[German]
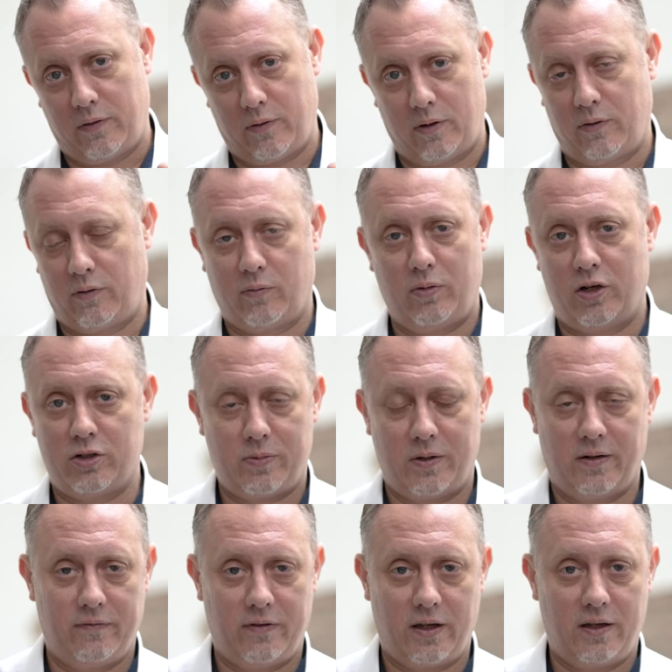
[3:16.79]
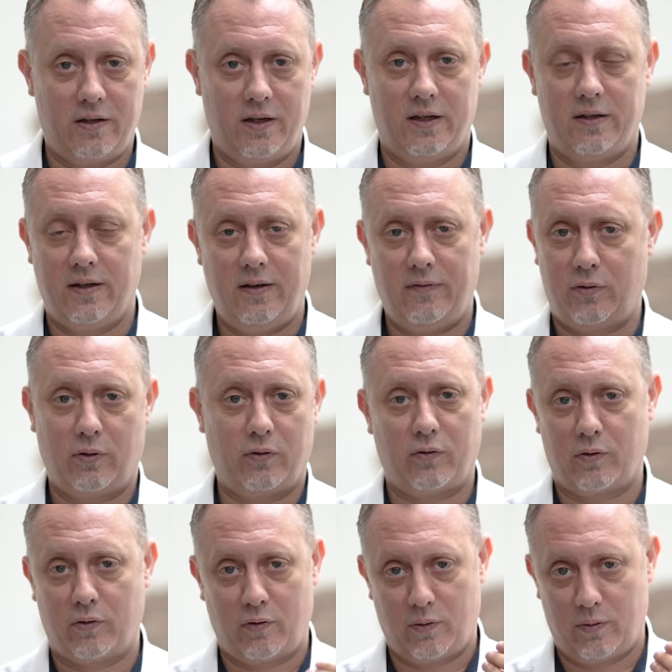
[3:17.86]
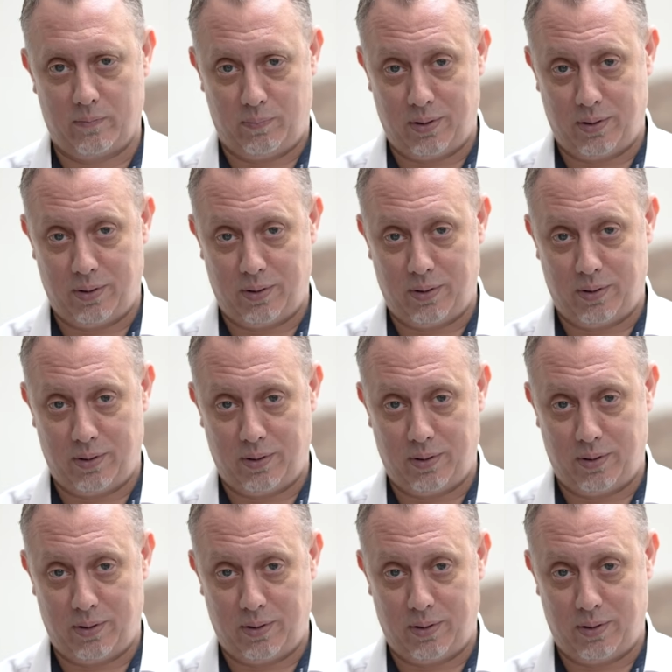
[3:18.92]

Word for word: sondern zum Beispiel dann wirklich eine ETF-Konstruktion,